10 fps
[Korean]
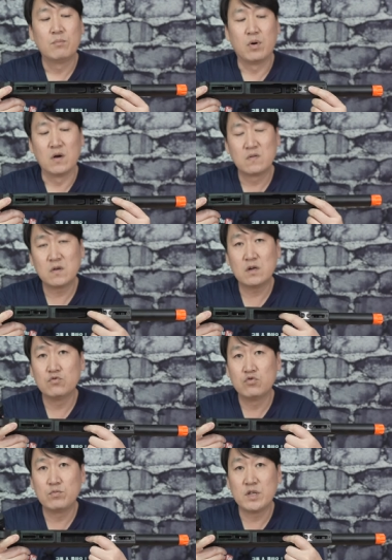
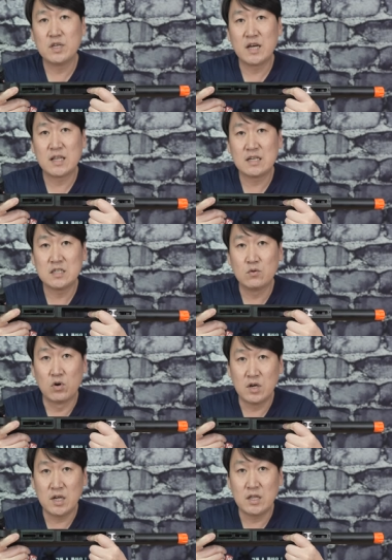버튼을 누르면 이게 다시
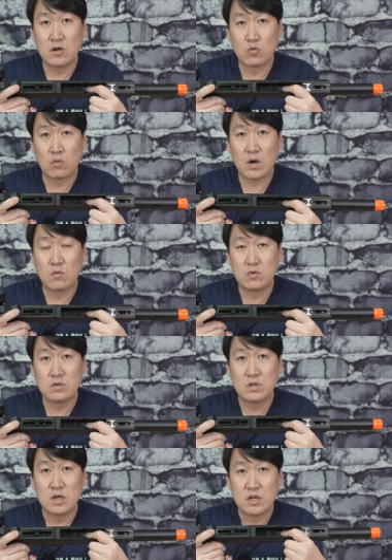원래대로
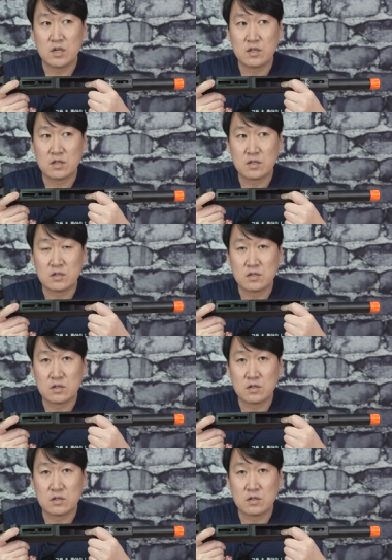돌아오는 이런